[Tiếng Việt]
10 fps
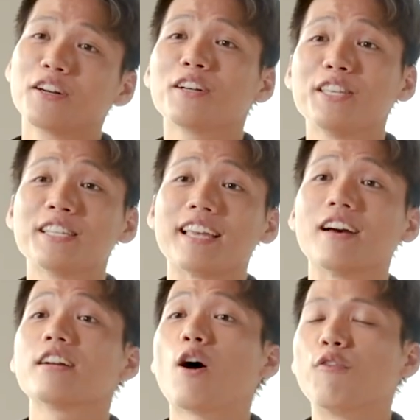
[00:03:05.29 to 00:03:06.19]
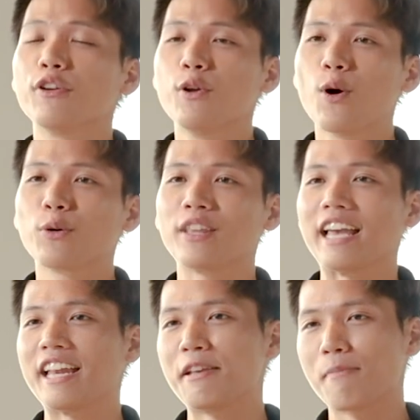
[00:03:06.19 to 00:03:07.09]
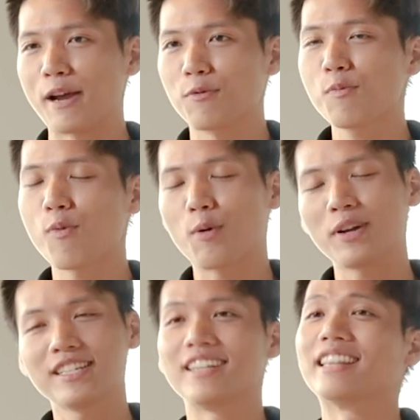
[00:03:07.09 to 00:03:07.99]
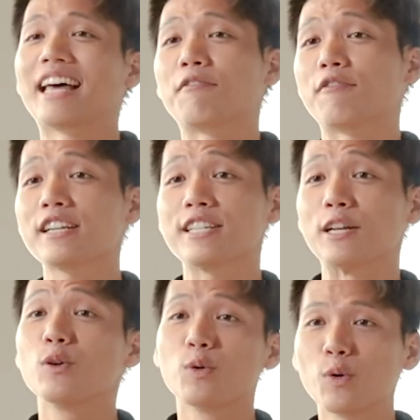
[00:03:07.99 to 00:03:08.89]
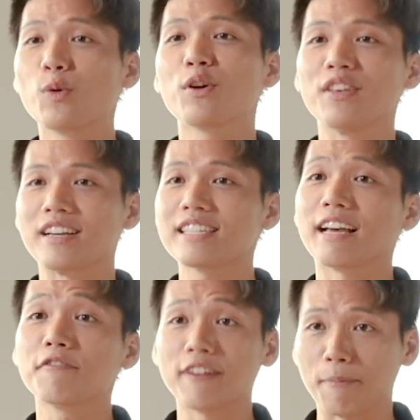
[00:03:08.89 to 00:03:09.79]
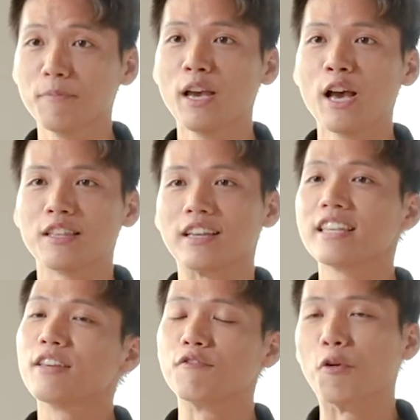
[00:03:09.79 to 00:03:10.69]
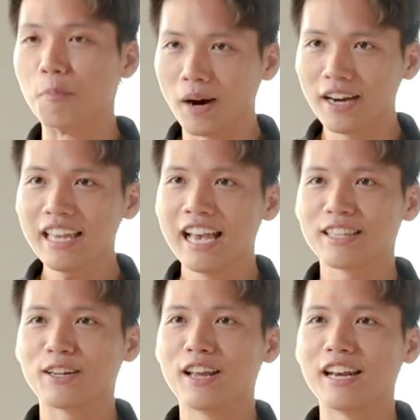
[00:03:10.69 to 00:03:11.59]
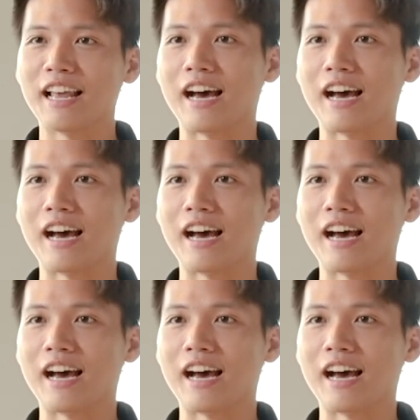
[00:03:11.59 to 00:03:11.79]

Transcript: Như Hưng có chia sẻ ở đầu video thì Animai Group qua quá trình hình thành phát triển luôn luôn có những cái sản phẩm, những cái dịch vụ mới cho nên